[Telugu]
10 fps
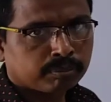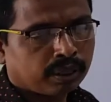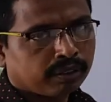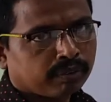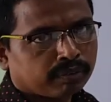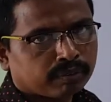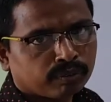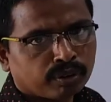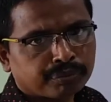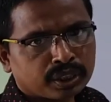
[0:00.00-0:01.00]
మరి
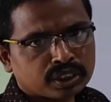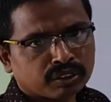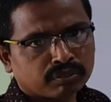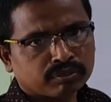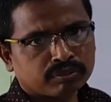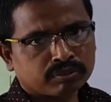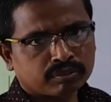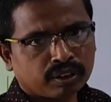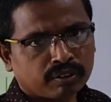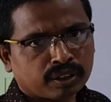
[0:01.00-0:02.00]
నోటిఫికేషన్
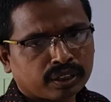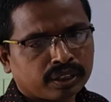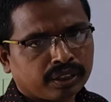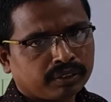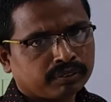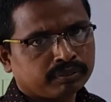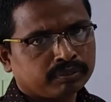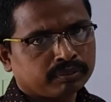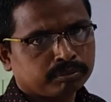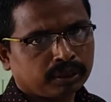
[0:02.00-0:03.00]
రావడానికి
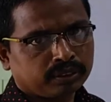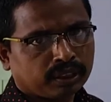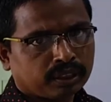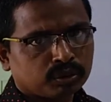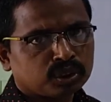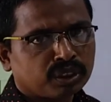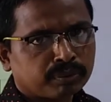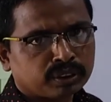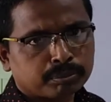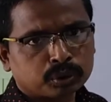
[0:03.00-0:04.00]
మరి దగ్గరకు వచ్చిందని
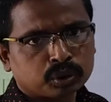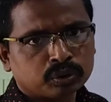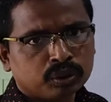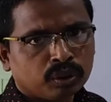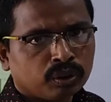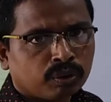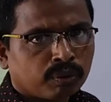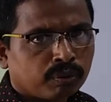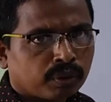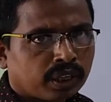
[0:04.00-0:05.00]
మనం చెప్పవచ్చు
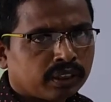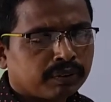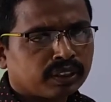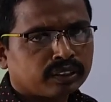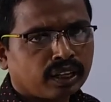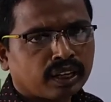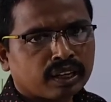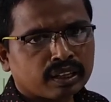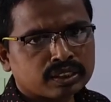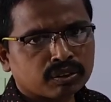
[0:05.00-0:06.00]
ఒక అదేవిధంగా
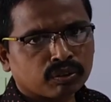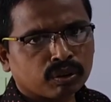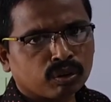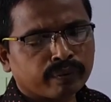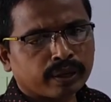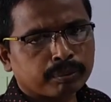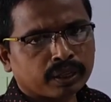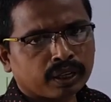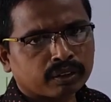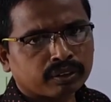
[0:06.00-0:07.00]
తెలంగాణ రాష్ట్రంలో కూడా రెండు వేల
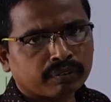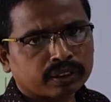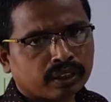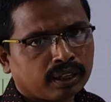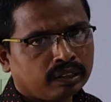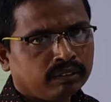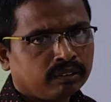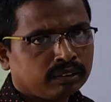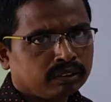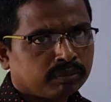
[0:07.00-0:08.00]
పదహారు తర్వాత
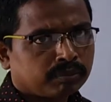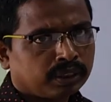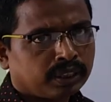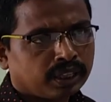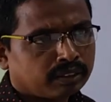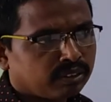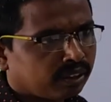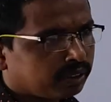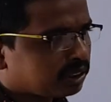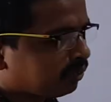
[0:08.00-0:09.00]
మరి టెట్
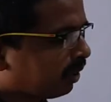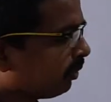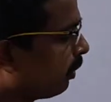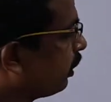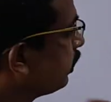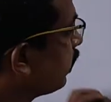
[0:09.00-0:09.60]
నిర్వహించడం అనేటువంటిది